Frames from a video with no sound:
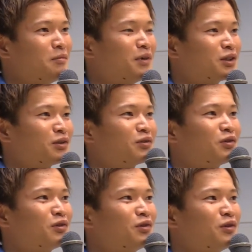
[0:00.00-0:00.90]
まあ、そ
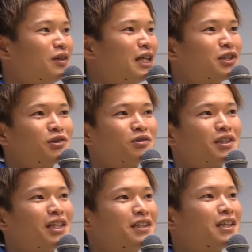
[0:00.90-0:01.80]
の練習をし
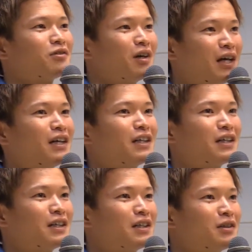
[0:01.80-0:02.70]
たりだとか、うん、
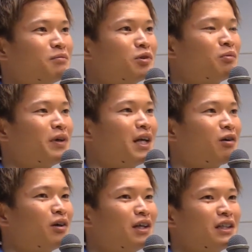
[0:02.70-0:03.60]
プロペラ
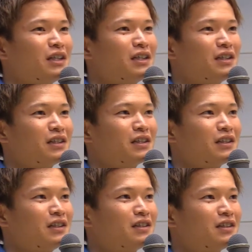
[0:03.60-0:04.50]
小屋に
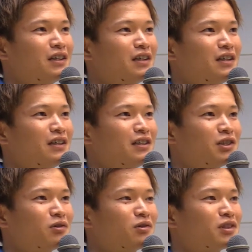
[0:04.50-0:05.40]
行って
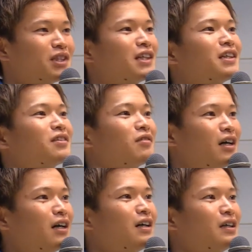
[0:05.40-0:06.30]
仕事をしたりだと
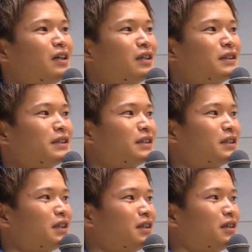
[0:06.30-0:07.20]
か、はい、
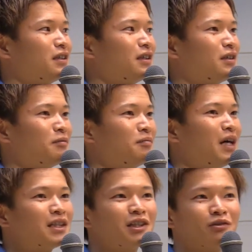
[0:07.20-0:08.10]

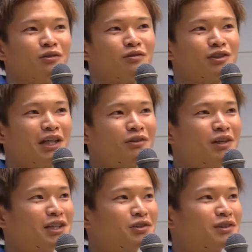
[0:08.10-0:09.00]
まあ、朝のスタート
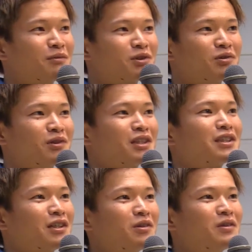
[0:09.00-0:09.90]
練習でもそうです
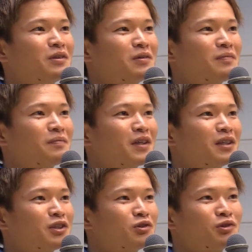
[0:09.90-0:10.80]
けど、はい、
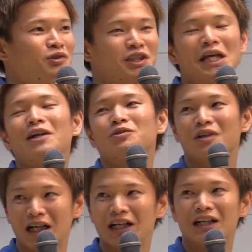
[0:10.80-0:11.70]
集中してやると
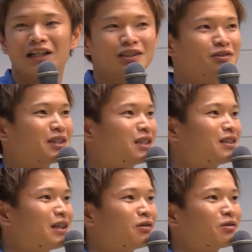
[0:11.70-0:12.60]
か、うん、そんなちっ
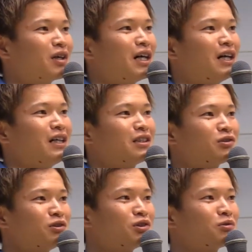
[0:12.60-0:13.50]
ちゃいことが
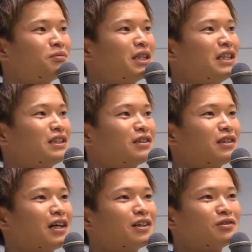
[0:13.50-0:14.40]
そういう準備につ
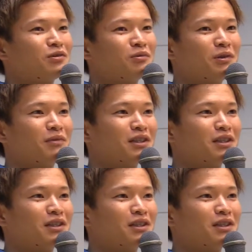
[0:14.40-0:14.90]
ながると思います、